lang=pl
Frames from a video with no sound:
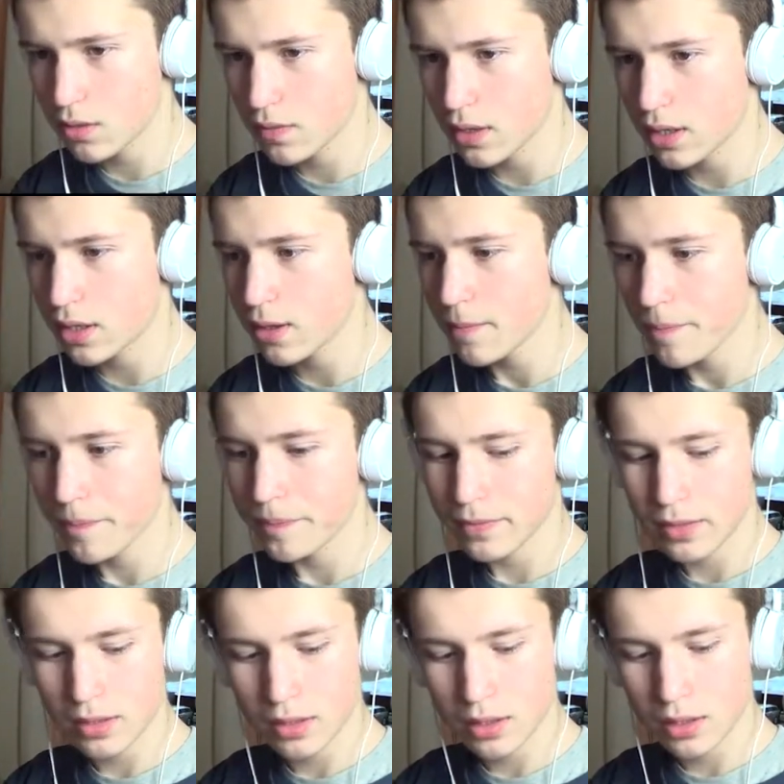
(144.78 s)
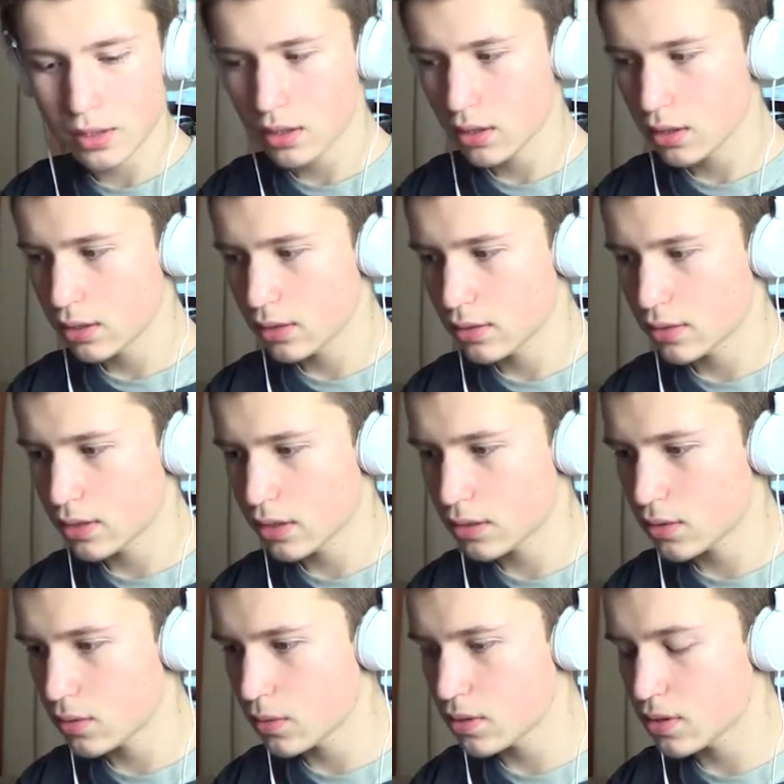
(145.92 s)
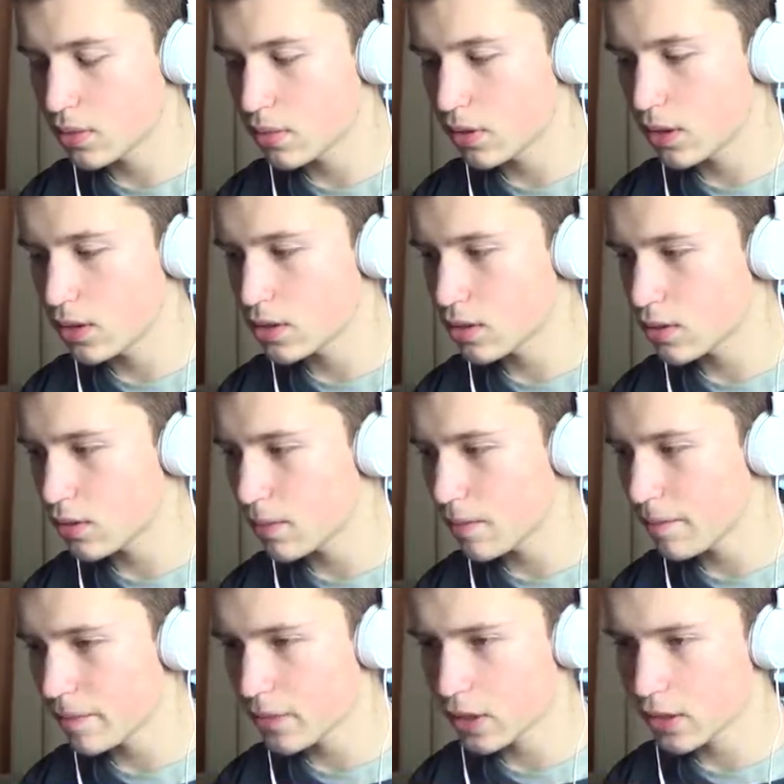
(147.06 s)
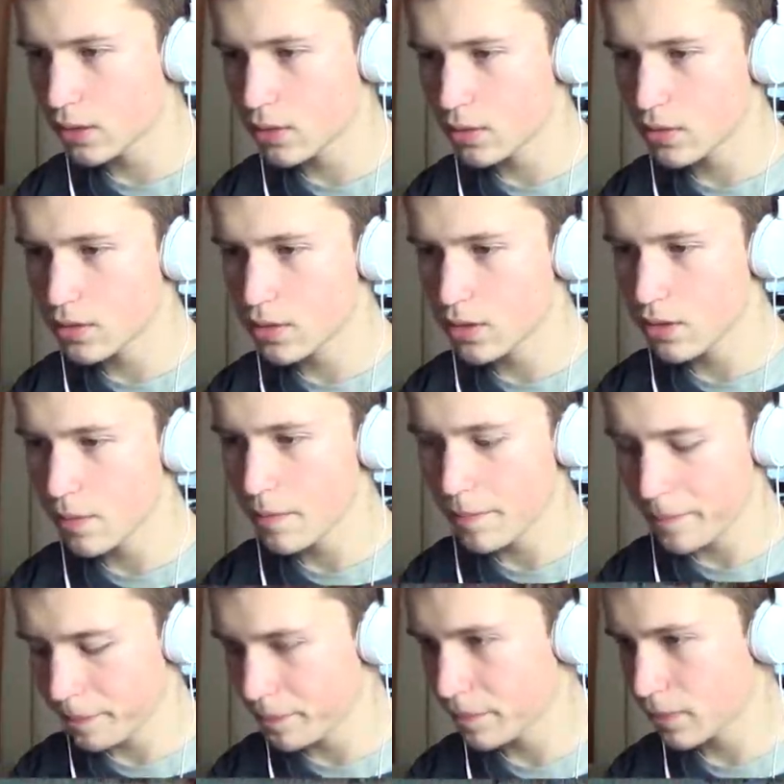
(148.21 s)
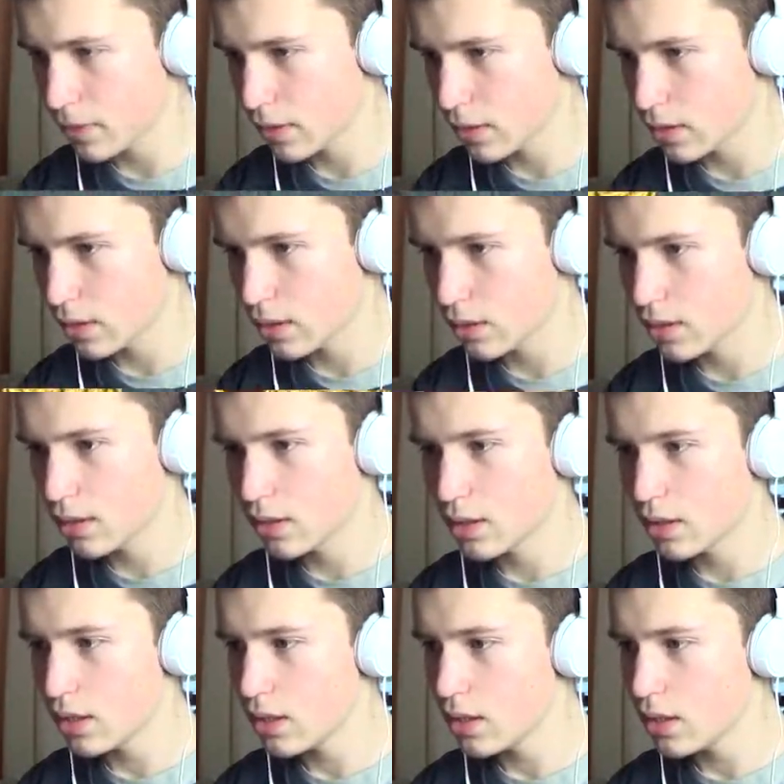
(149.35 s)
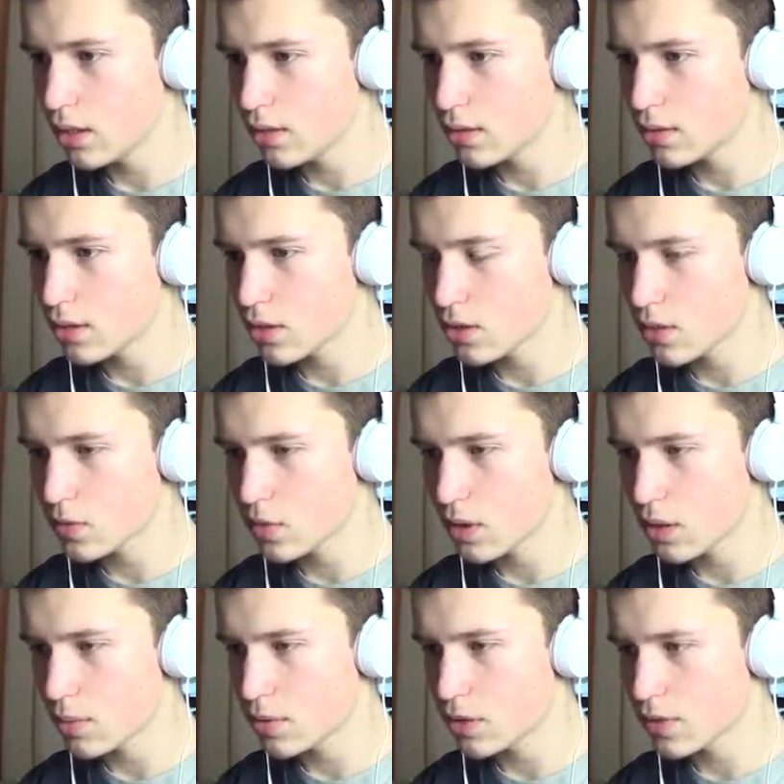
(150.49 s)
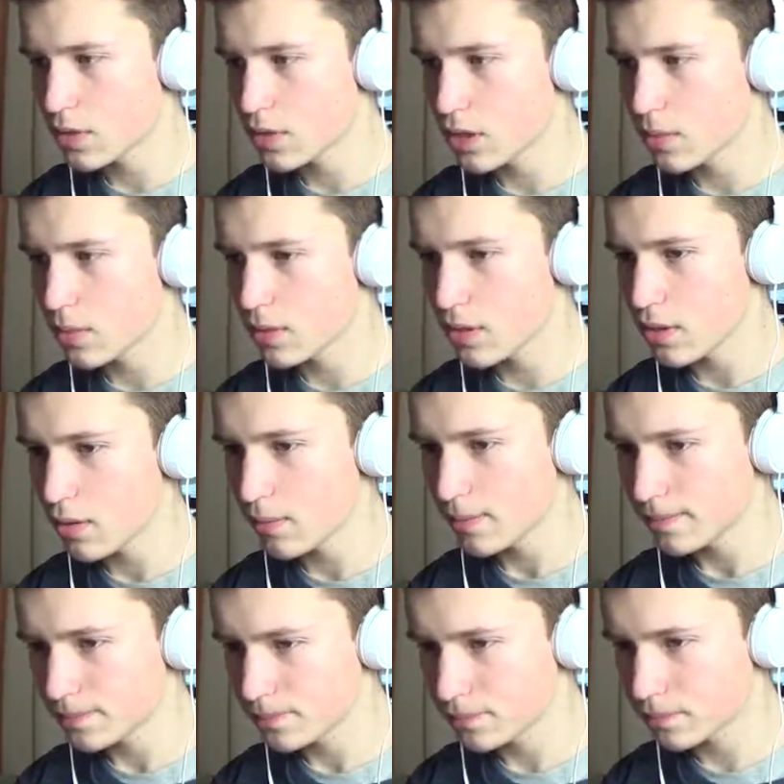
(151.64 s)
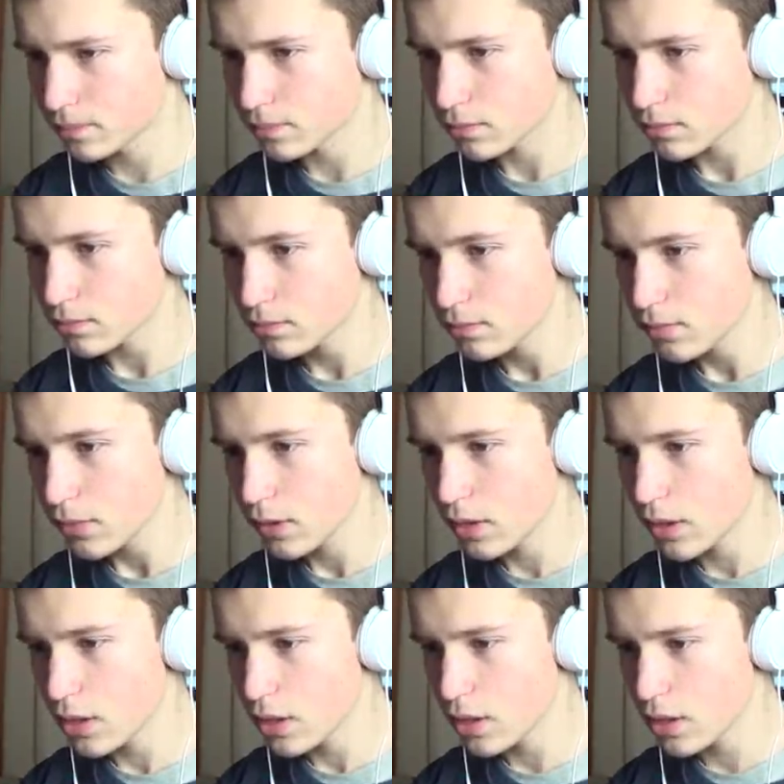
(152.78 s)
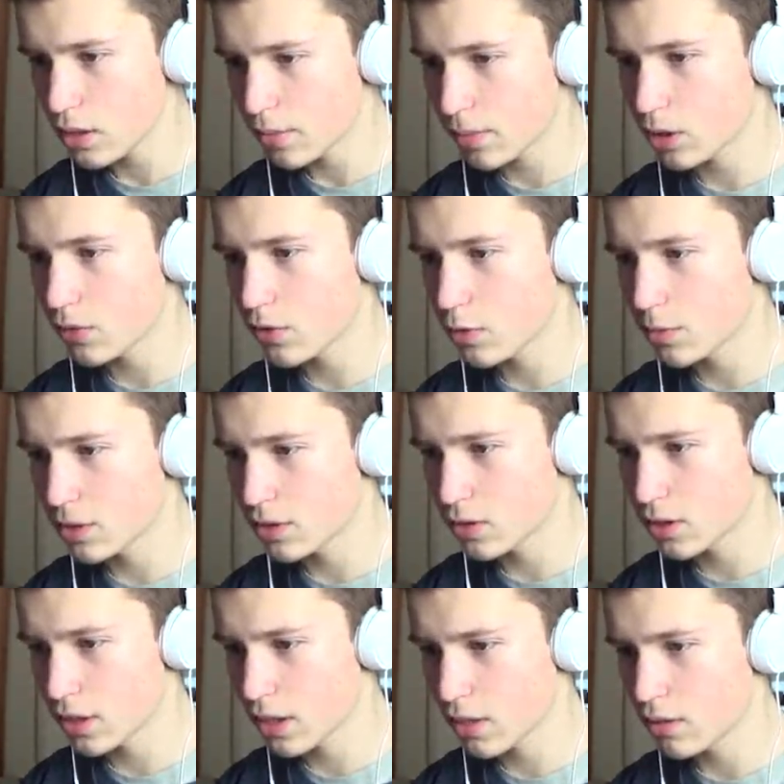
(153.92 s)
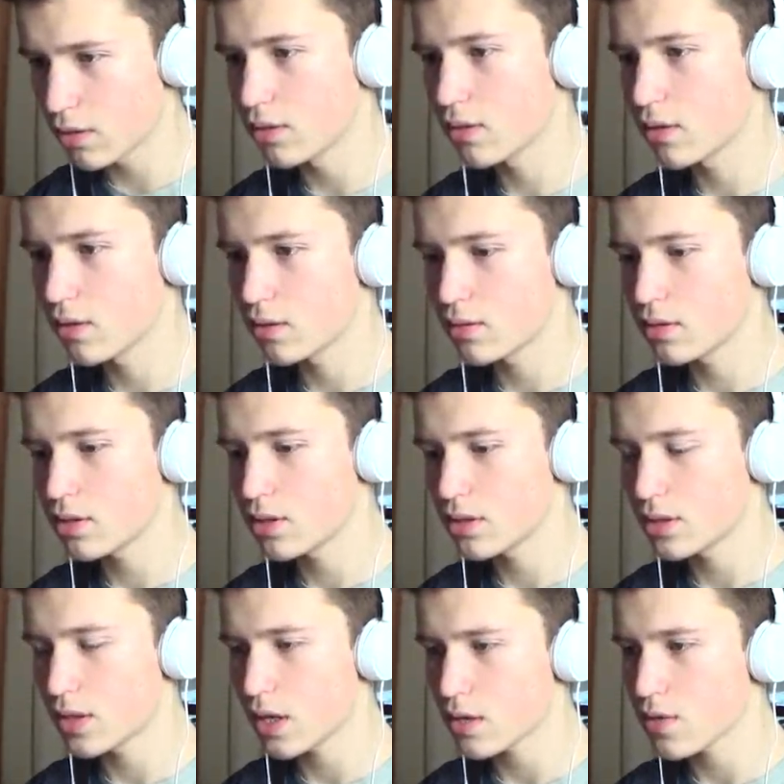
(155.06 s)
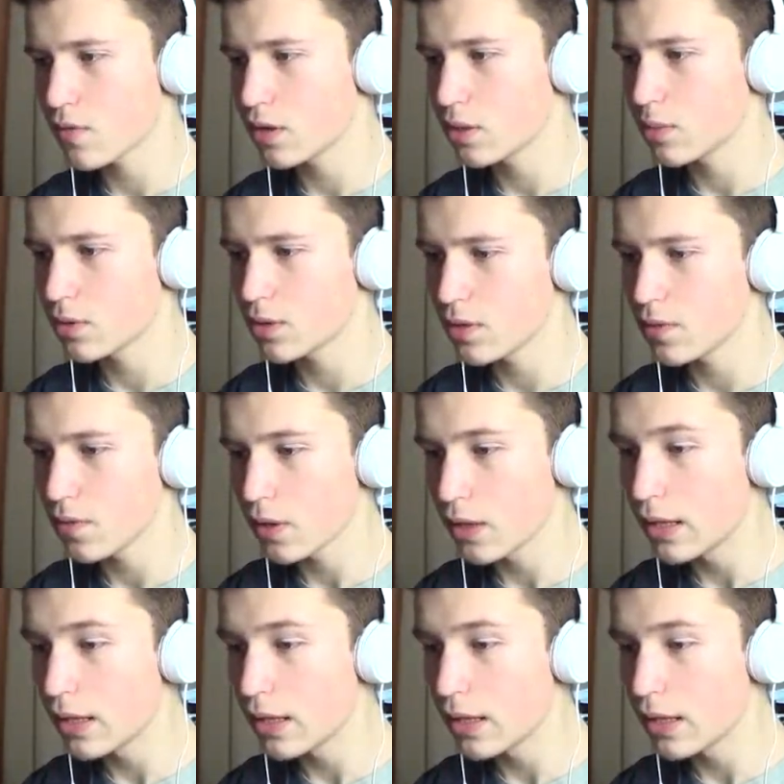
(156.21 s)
o wiele. Na trójce bodajże. Na trójce. I zacząłem sobie robić te wszystkie misje. I odblokowało mi się coś takiego. To jest strasznie fajny motyw,